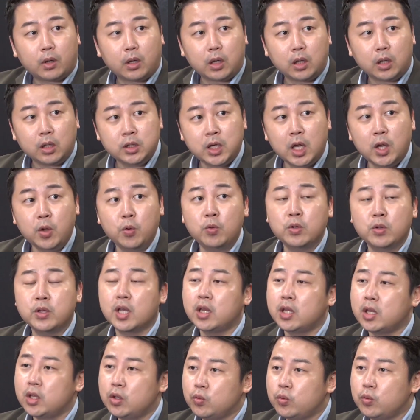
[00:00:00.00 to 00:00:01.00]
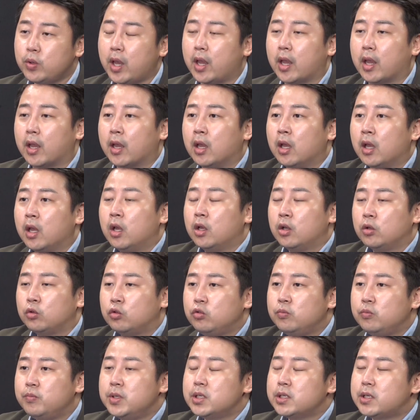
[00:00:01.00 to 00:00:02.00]
채용된 이후에
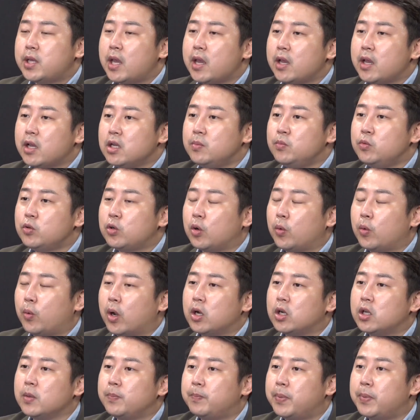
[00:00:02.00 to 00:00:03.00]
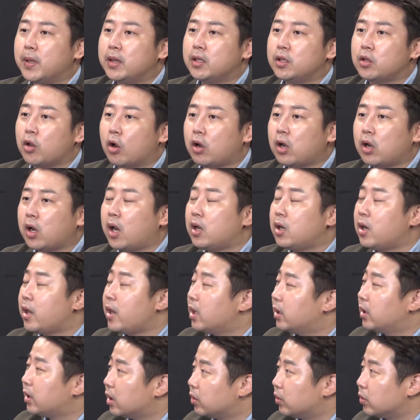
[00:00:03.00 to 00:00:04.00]
국민 세금으로 월급 받는 역할을
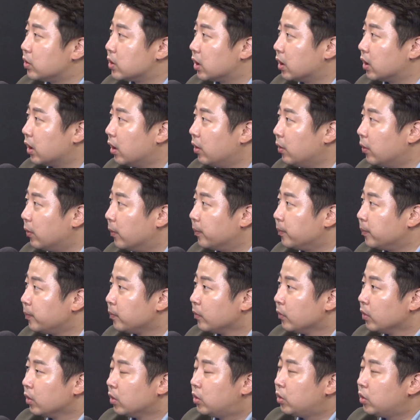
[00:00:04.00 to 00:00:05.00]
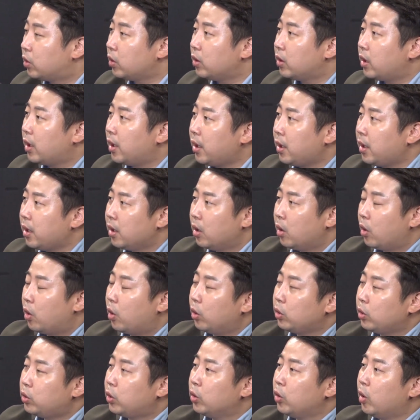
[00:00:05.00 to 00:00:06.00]
해야 되는 거잖아요. 그런데
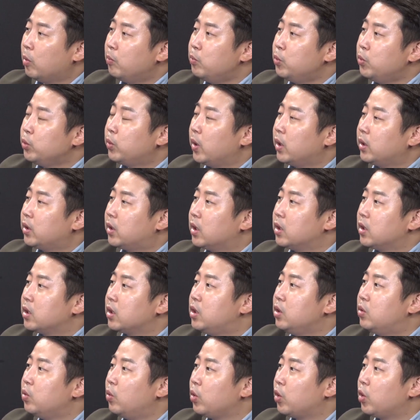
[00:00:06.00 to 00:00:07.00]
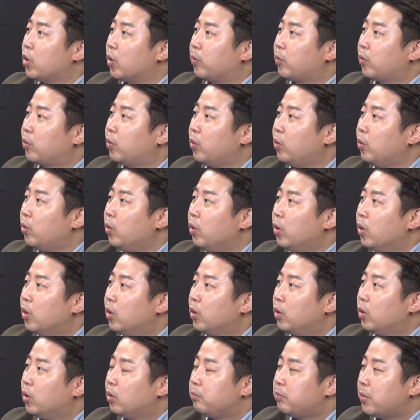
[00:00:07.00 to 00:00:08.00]
어떤 업무도 했다는 기록이 없고
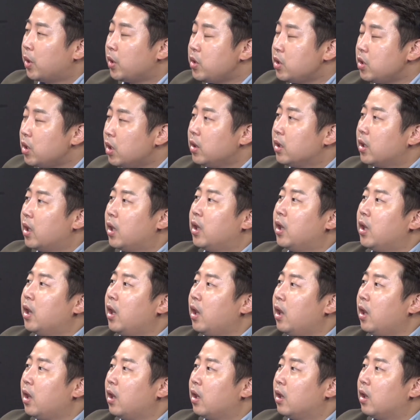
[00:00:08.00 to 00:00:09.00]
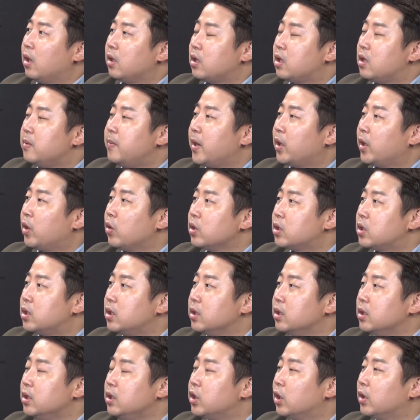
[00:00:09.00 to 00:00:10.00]
몇 년 내내 김혜경 씨
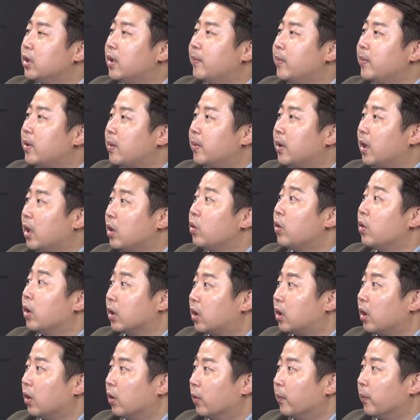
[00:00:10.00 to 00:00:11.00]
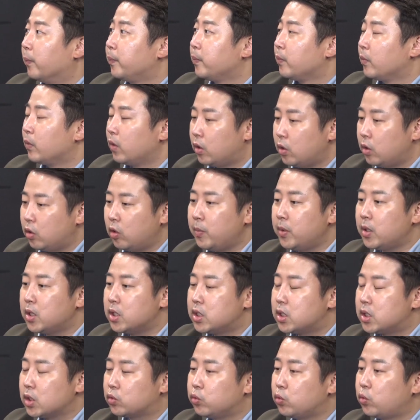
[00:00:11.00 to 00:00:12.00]
의전 담당만 한 것 같아요. 이러면
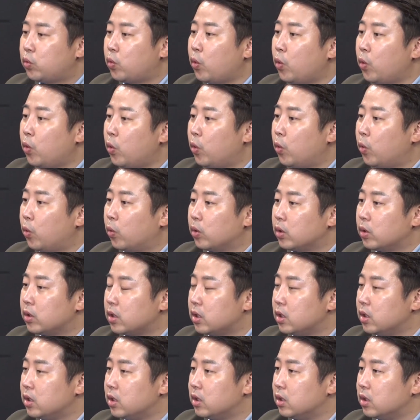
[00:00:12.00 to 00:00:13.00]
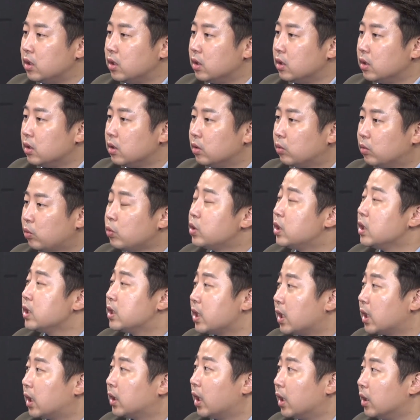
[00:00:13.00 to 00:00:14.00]
이제 국고 이
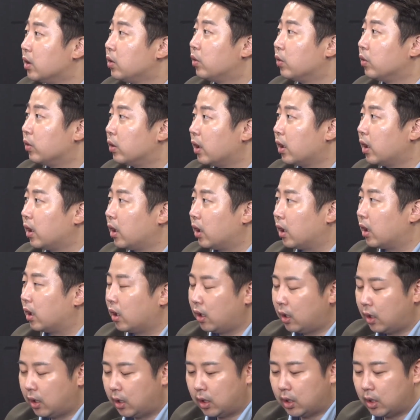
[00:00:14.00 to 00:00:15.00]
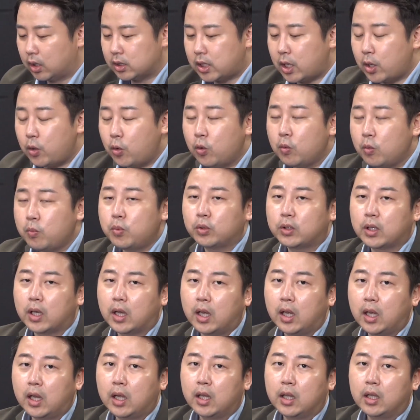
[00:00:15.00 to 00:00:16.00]
손실죄가 되는 건데
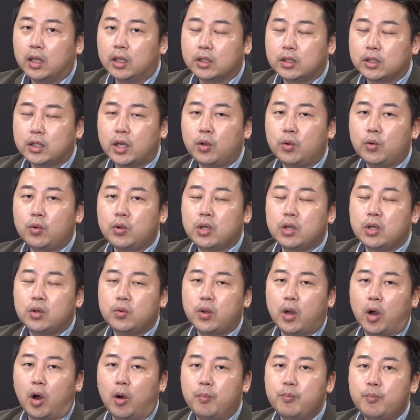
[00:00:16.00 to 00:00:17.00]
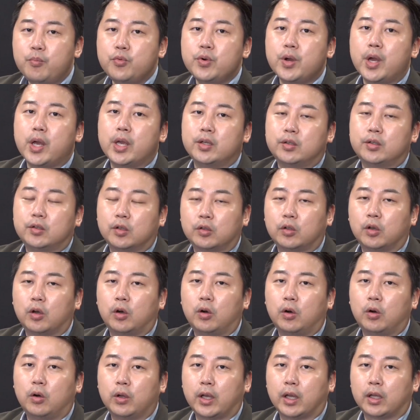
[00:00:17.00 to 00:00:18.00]
채용보다 채용 이후의 업무에
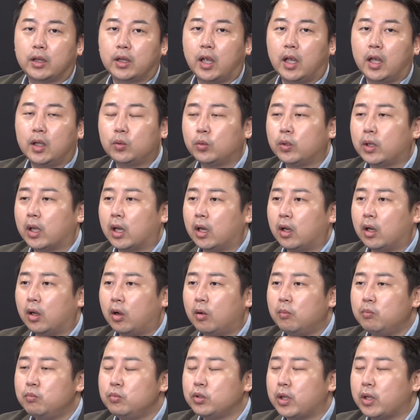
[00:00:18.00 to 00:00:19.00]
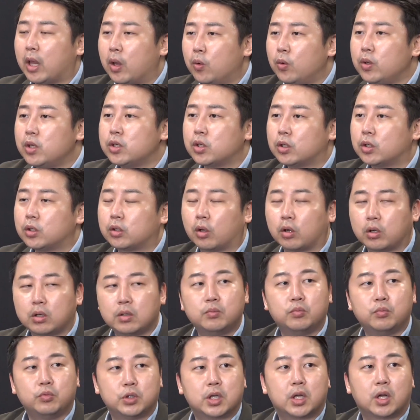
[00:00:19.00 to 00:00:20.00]
있어서의 태도나 업무 내용이 저는 더
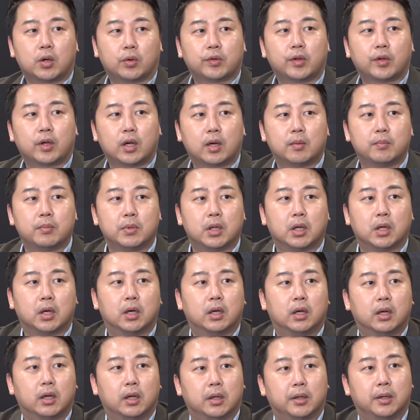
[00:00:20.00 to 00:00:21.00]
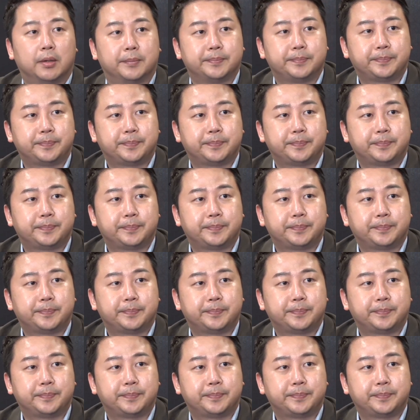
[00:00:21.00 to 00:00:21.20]
큰 문제라고 생각합니다. 네.